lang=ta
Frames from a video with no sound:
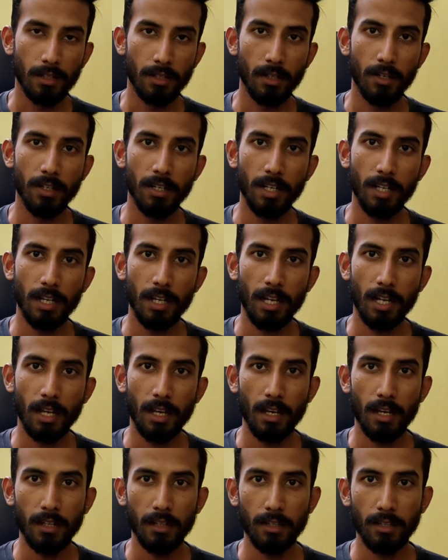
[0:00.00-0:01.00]
தேர்ட்டி
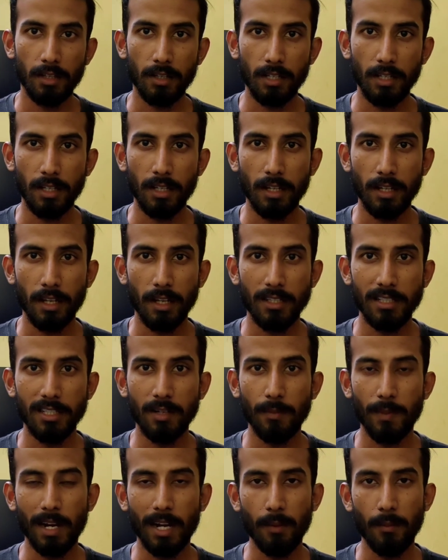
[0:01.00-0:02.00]
இல்லை தேர்ட்டி
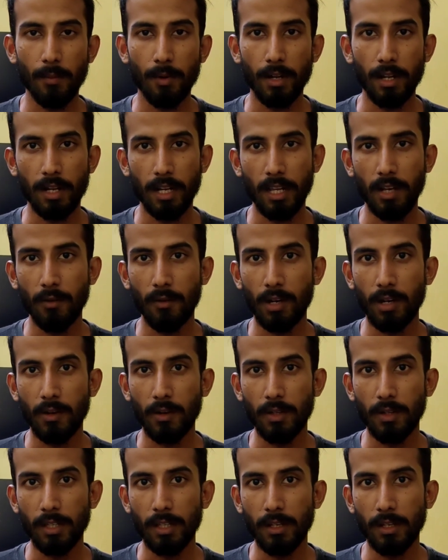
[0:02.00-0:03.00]
ஏஜுக்கு மேலே போனாலே
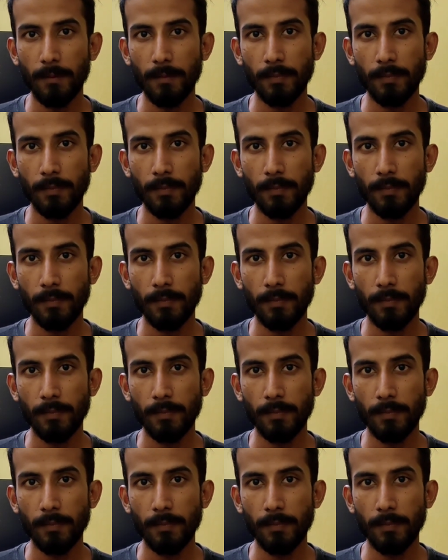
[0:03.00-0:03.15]
உங்களுக்கு வந்து